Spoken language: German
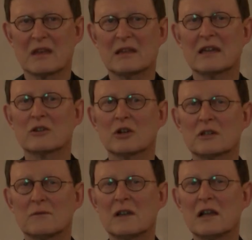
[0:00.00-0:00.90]
Denn
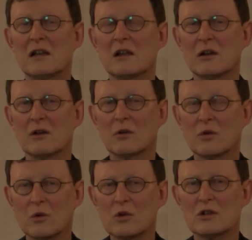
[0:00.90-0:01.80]
Gott will
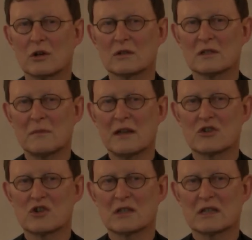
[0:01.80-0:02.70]
unter uns
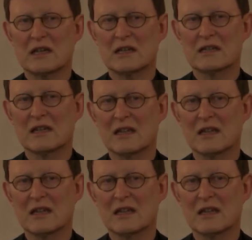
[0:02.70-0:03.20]
Menschen sein.